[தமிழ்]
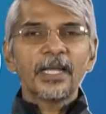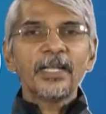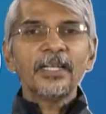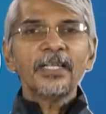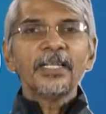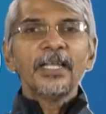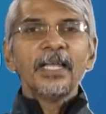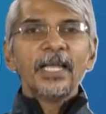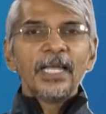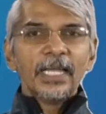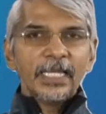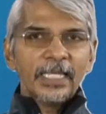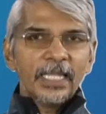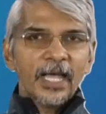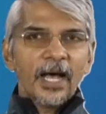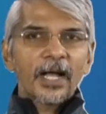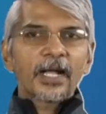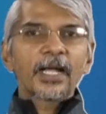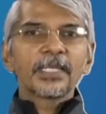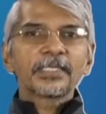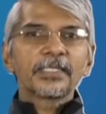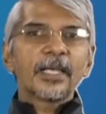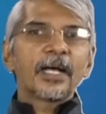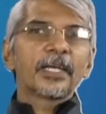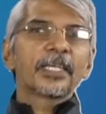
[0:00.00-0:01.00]
தான்
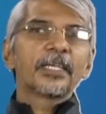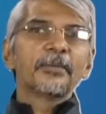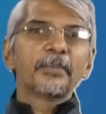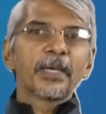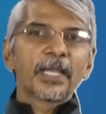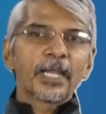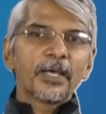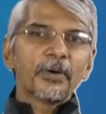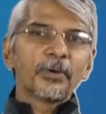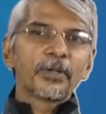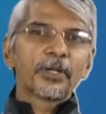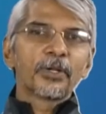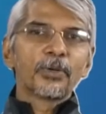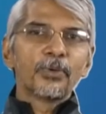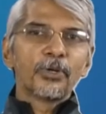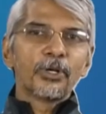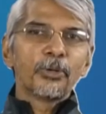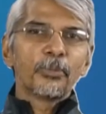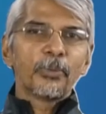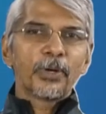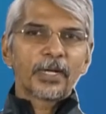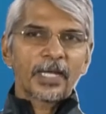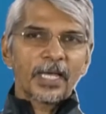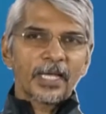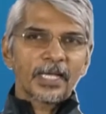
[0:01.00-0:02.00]
நாகசாகி மேலே ஒரு
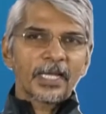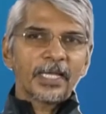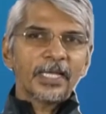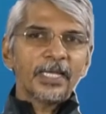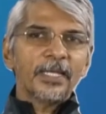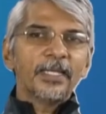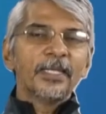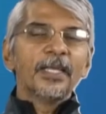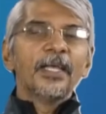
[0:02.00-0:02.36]
குண்டு போட்டாங்க